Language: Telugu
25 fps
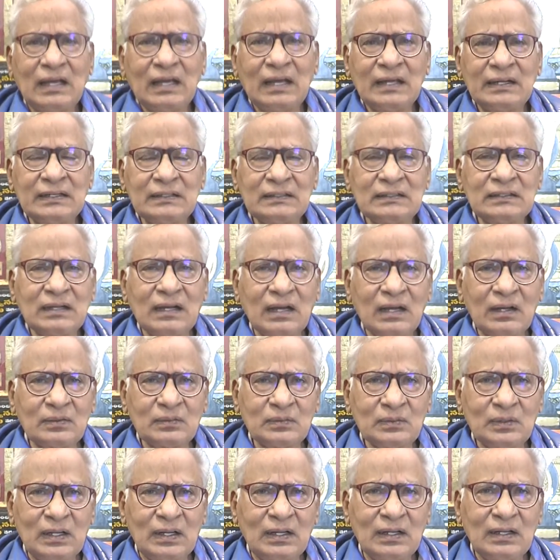అనేది
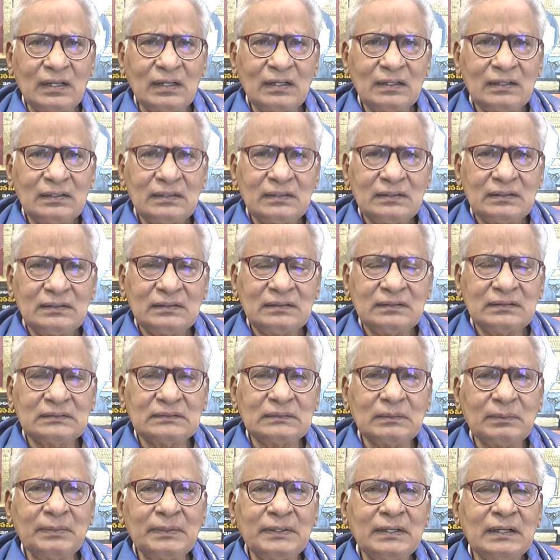కాకుండా
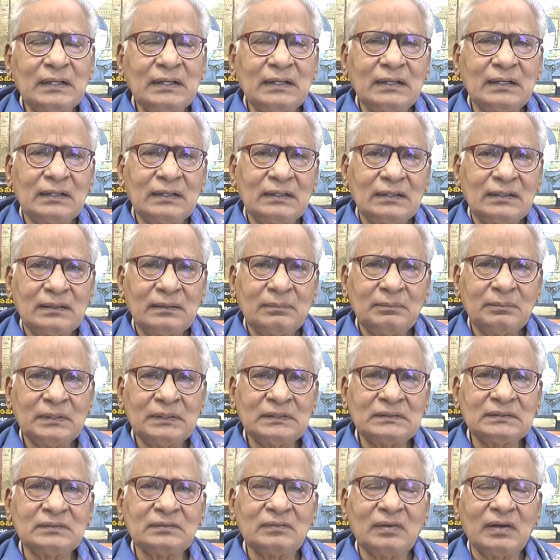నిజమైన
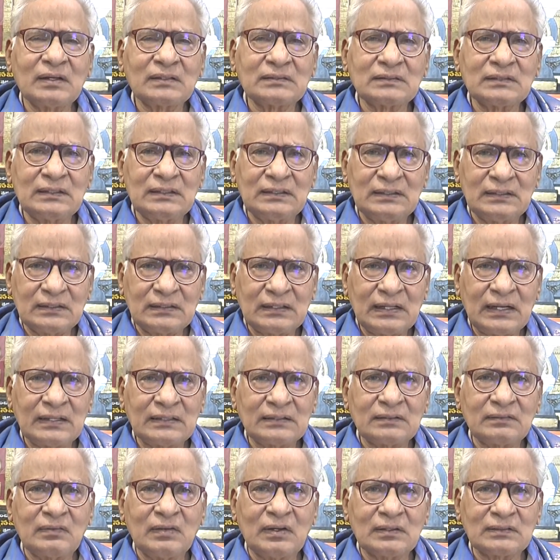మంచి వార్తల్ని
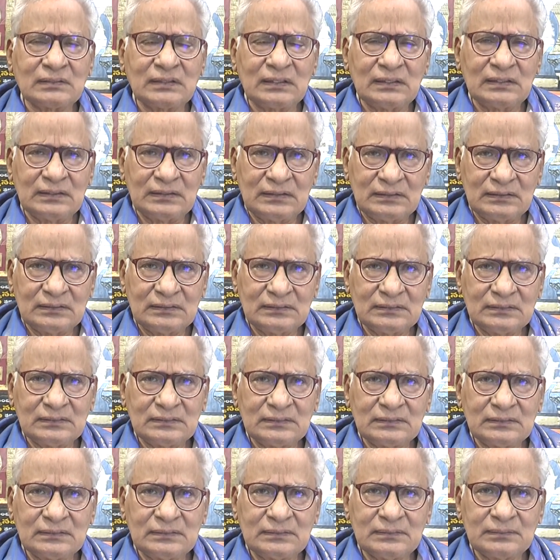కరెక్ట్ వార్తల్ని
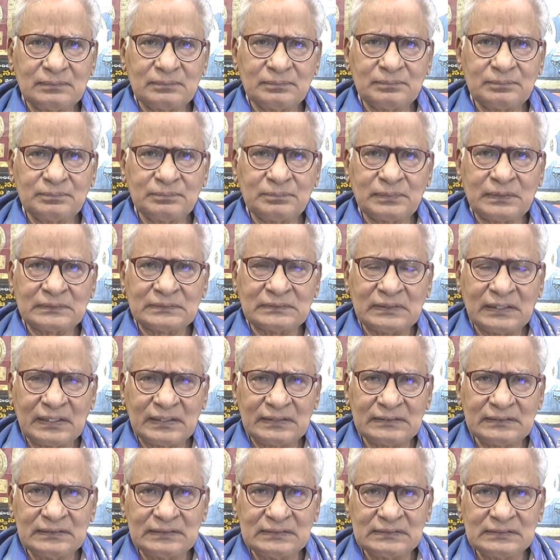
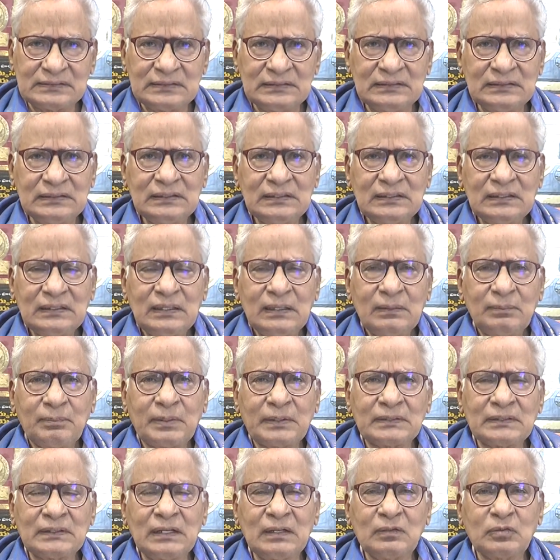ప్రసారం చేసి
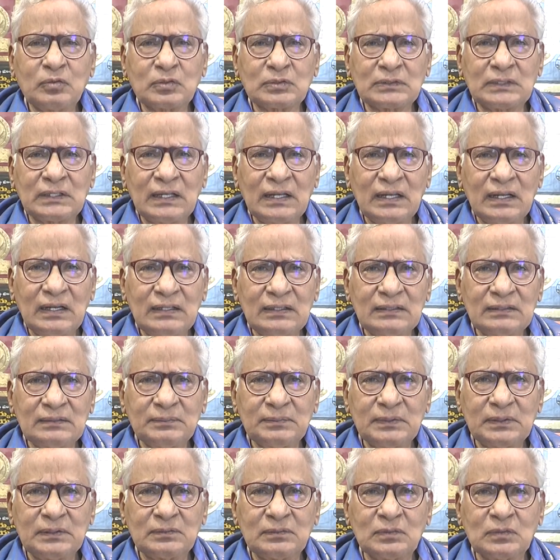ప్రజల హృదయాలని
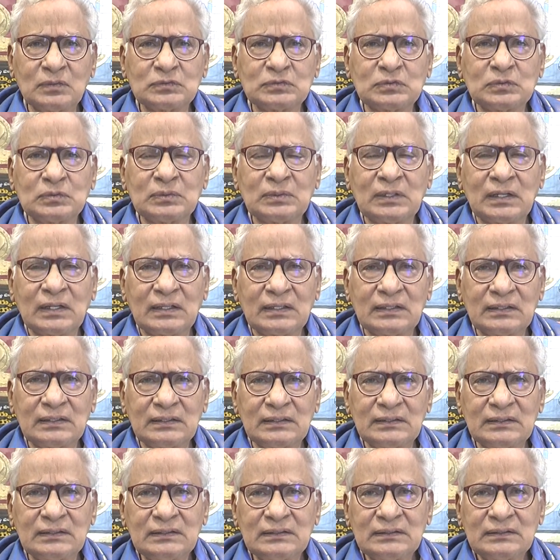మీరు దోచుకుంటారని
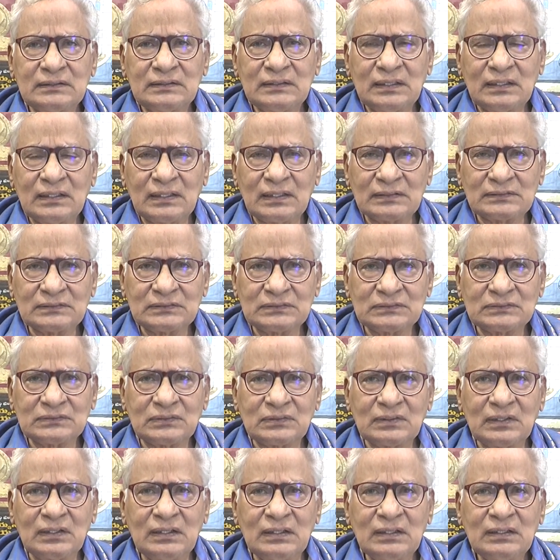నేను
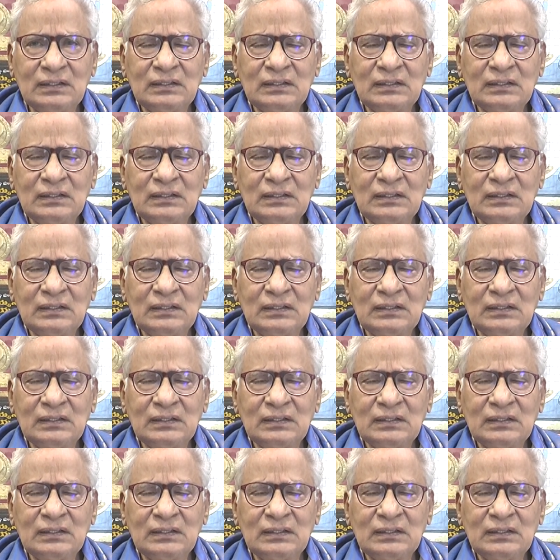ఆశిస్తున్నా